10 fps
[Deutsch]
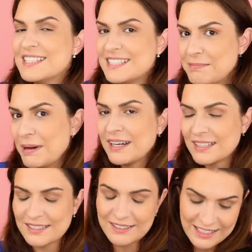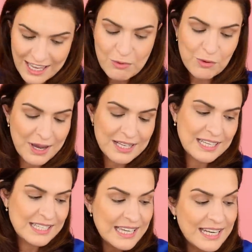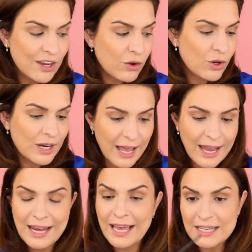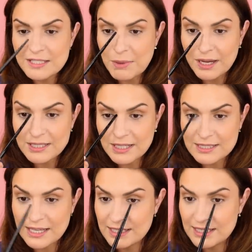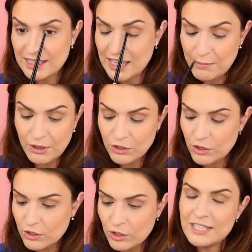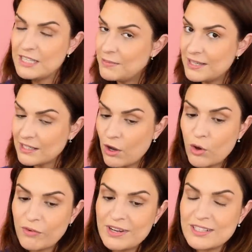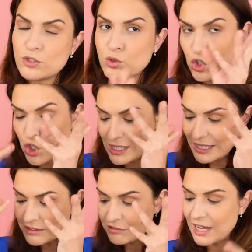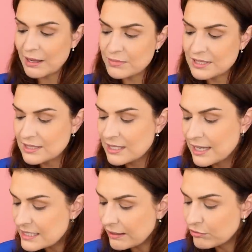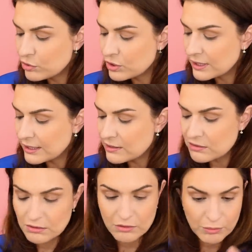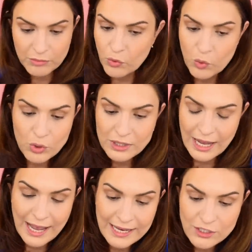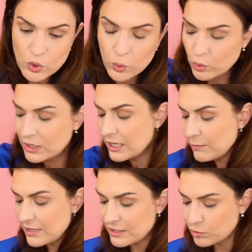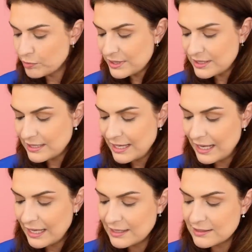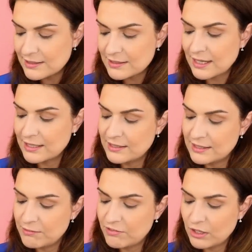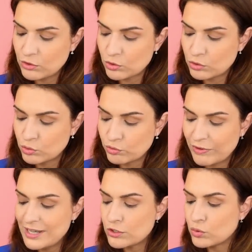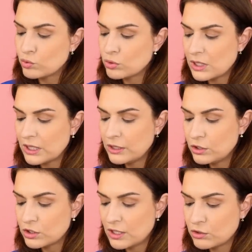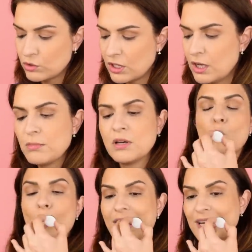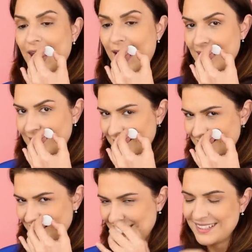Sie macht Ebro macht, ein Inner Corner Highlight, mache ich tatsächlich immer noch. Liebe ich auch, wenn es so schillernde Farben sind. Da würde ich jetzt irgendeinen Ton nehmen, der so ein bisschen heller ist. Es kann in dem Fall auch so ein Weißton sein. Ich zeige es euch einmal. White Lies.